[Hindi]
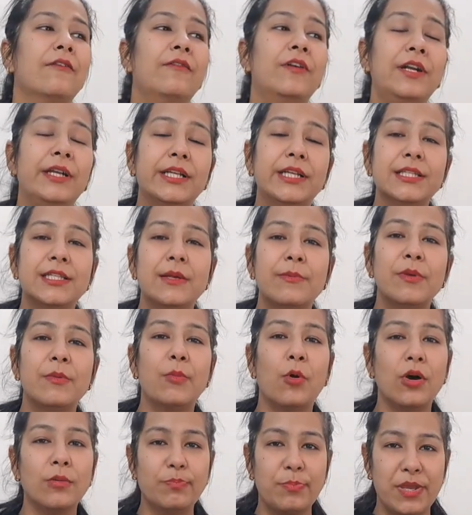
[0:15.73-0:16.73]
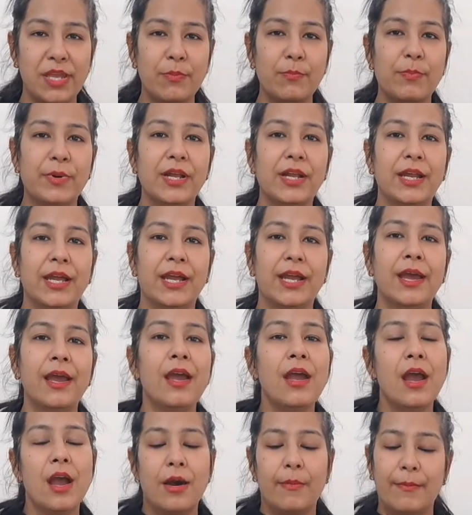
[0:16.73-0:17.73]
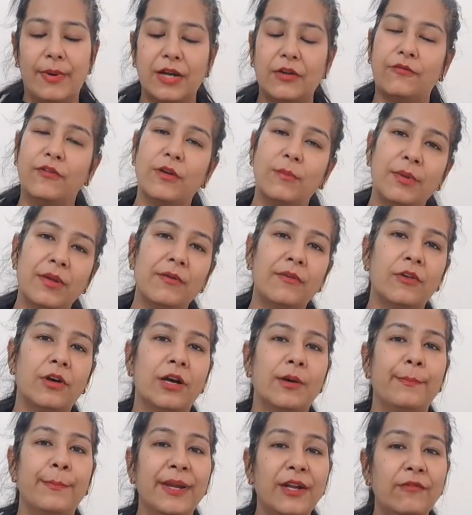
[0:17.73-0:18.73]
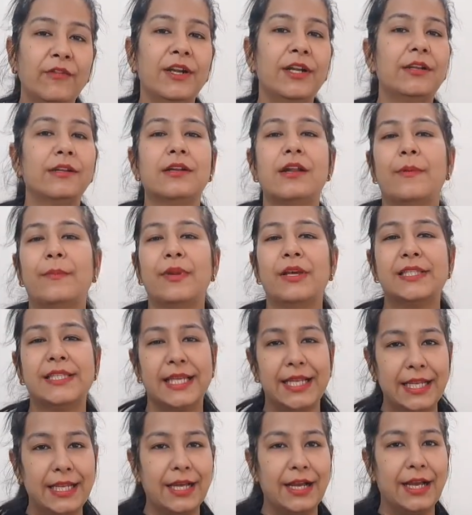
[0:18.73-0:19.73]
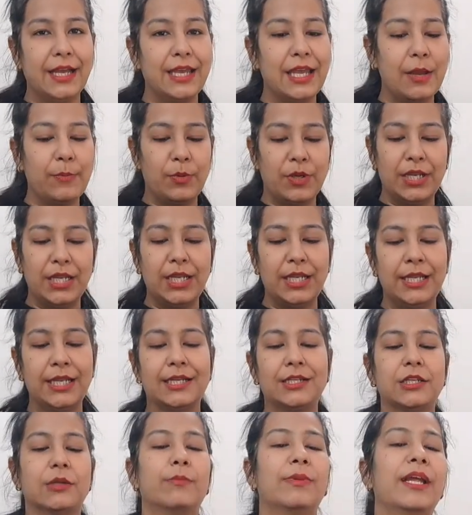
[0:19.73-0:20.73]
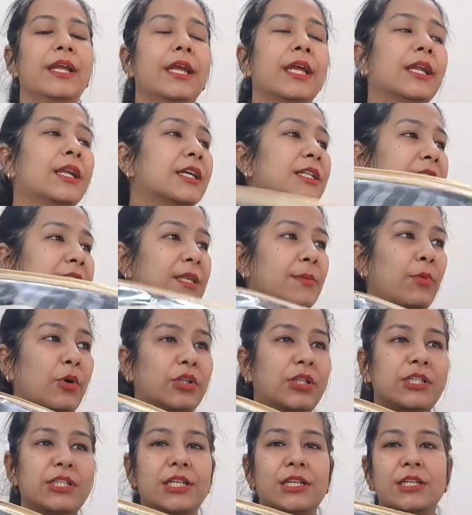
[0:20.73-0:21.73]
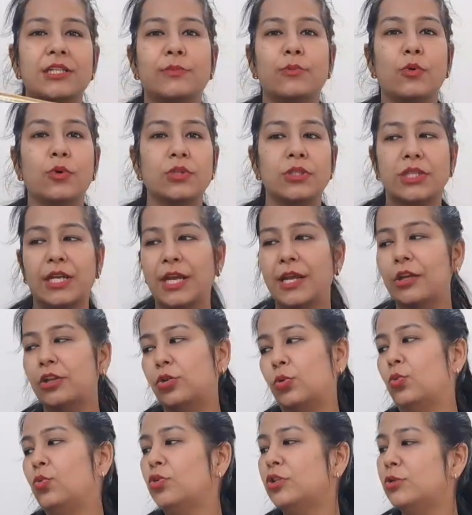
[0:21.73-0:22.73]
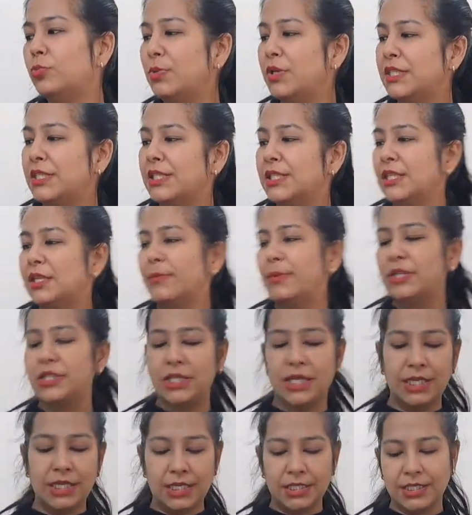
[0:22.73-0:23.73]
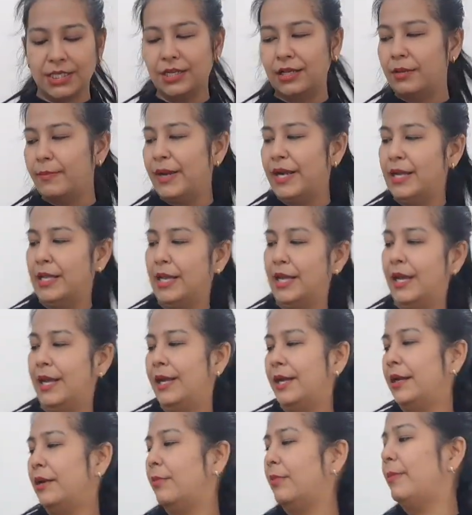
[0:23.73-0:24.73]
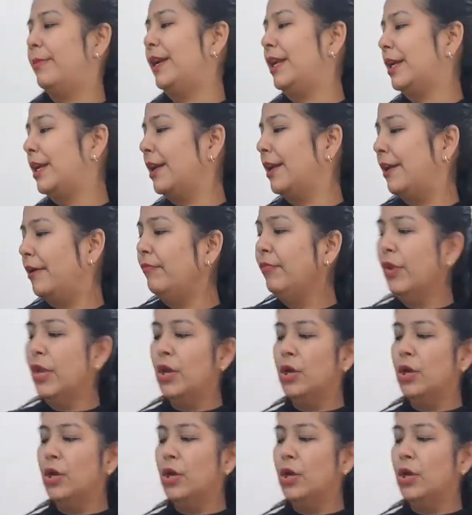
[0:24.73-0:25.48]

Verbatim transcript: विंटर्स अभी बहुत पीक पर है बट फिर भी मिड विंटर हमने सेल लगाई है आपके लिए इलेक्ट्रिक ब्लैंकेट का जैसे बहुत अच्छा रिस्पॉन्स रहा है तो कुछ पीसेस ही बचे हैं ये सिंगल बेड के हैं ये डबल बेड के हैं